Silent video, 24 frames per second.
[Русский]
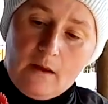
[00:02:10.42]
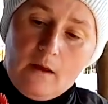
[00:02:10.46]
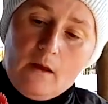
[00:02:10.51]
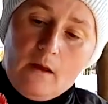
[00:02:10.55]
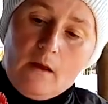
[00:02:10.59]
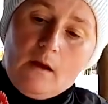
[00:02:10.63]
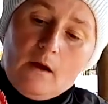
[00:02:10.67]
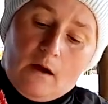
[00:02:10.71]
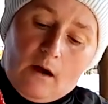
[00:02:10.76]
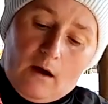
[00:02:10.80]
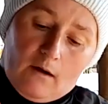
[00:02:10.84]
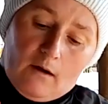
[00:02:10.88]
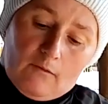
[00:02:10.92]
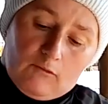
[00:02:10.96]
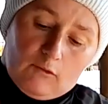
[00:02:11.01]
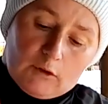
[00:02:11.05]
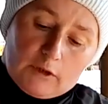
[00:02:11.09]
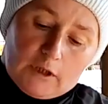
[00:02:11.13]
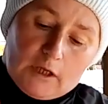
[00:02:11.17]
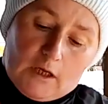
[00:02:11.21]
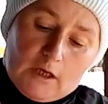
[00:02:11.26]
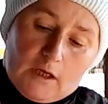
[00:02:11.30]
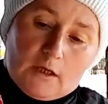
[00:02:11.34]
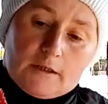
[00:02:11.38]
А вот.
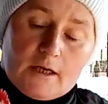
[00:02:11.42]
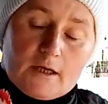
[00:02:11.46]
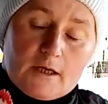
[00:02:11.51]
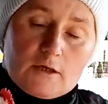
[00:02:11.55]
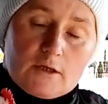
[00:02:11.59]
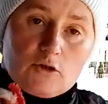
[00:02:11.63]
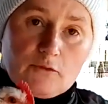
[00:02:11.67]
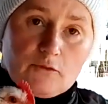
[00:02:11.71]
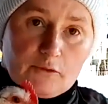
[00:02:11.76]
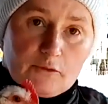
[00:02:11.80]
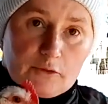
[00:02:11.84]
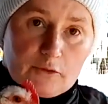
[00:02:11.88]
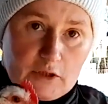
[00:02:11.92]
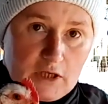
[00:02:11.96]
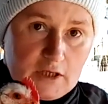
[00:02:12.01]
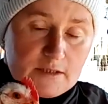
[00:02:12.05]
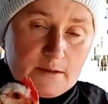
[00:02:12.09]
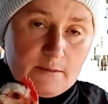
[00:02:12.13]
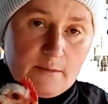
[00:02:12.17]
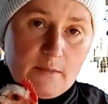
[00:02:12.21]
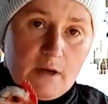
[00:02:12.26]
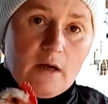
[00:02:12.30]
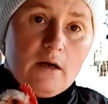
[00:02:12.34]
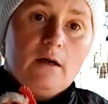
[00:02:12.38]
Так что вот этим
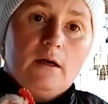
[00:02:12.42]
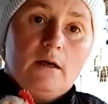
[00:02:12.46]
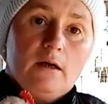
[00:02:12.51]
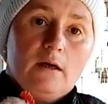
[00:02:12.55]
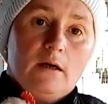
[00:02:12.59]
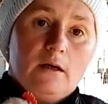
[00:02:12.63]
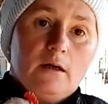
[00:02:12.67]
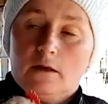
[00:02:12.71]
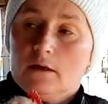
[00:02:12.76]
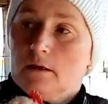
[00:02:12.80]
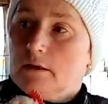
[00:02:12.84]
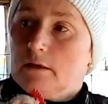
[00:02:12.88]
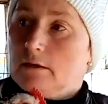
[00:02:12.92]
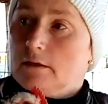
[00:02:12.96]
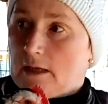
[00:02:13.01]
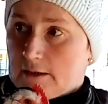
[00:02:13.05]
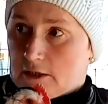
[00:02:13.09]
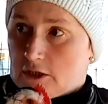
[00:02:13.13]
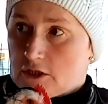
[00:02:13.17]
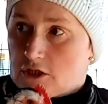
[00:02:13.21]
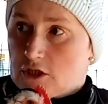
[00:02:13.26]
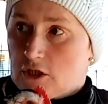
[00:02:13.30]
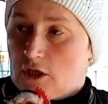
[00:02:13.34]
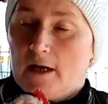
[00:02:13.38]
на ночь
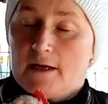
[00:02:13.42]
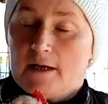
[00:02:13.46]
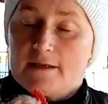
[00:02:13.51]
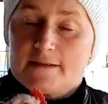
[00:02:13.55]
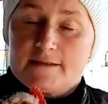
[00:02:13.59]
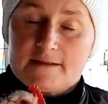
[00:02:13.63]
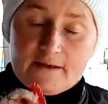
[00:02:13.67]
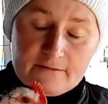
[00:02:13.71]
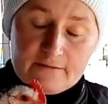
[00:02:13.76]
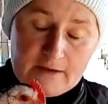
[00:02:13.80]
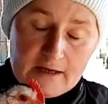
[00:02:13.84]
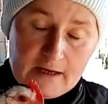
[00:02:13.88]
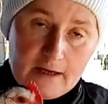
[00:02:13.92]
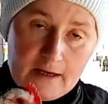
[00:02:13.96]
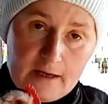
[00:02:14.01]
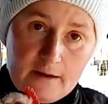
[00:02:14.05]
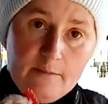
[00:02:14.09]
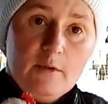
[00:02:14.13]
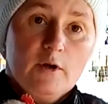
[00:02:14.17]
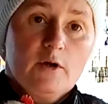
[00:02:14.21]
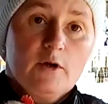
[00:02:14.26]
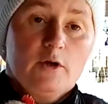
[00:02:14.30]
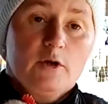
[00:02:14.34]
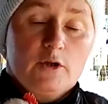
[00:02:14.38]
оставляем,
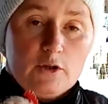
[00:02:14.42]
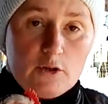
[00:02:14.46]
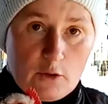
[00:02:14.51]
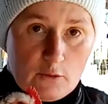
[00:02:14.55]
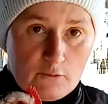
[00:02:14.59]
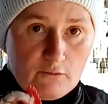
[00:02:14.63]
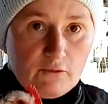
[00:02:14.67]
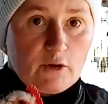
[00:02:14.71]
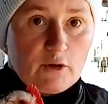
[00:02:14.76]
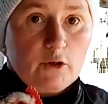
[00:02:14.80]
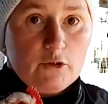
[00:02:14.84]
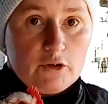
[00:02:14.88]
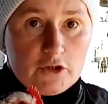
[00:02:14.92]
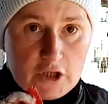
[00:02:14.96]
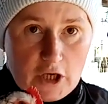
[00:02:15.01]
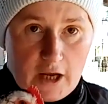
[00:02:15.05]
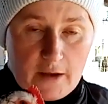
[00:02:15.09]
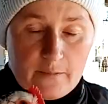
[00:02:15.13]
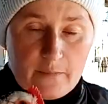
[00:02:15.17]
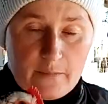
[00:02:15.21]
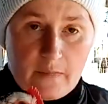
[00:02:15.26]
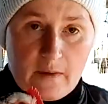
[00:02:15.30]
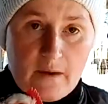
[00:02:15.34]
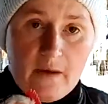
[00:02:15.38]
днем выключаем.
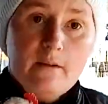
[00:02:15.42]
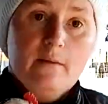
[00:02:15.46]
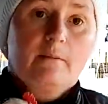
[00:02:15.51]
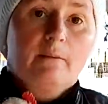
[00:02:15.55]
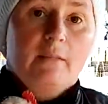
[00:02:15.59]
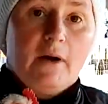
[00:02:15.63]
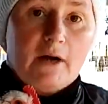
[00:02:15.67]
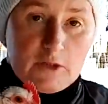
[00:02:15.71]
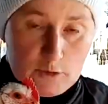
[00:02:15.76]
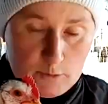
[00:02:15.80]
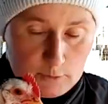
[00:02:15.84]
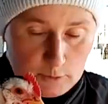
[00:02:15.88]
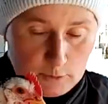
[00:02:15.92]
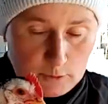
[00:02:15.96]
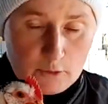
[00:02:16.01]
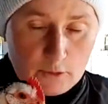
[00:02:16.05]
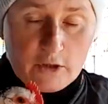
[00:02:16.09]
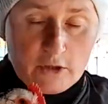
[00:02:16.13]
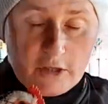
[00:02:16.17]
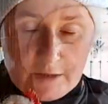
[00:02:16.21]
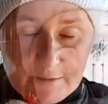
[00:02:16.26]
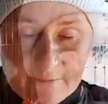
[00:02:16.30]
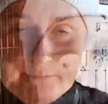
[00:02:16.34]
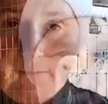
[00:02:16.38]
Пойдем к другим.